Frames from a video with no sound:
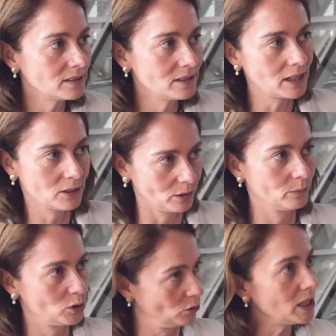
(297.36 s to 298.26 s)
äh, also
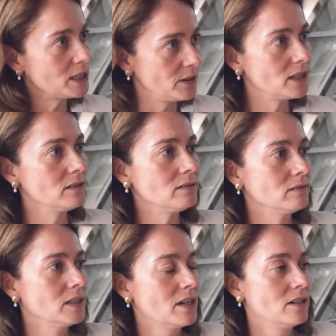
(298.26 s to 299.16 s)
im Gesundheitswesen,
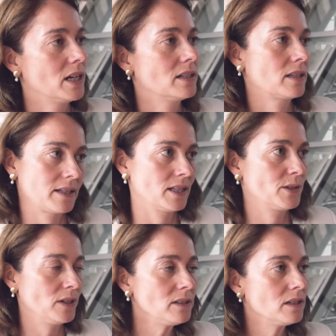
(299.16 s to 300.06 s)
da ist es ganz
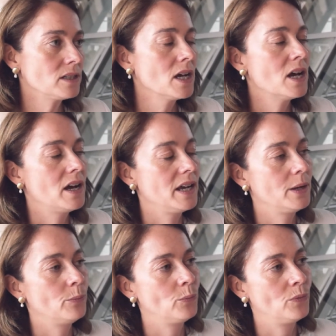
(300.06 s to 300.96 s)
wichtig.
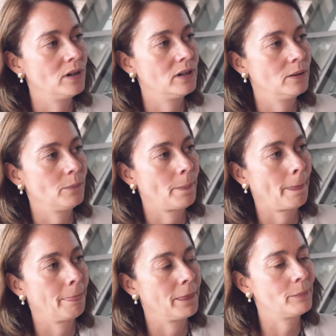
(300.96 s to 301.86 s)
Im,
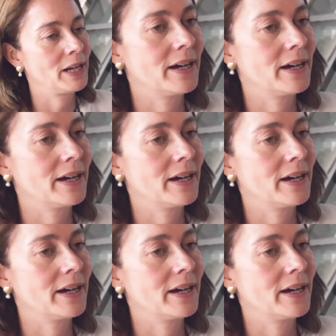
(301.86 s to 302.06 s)
ähm, bei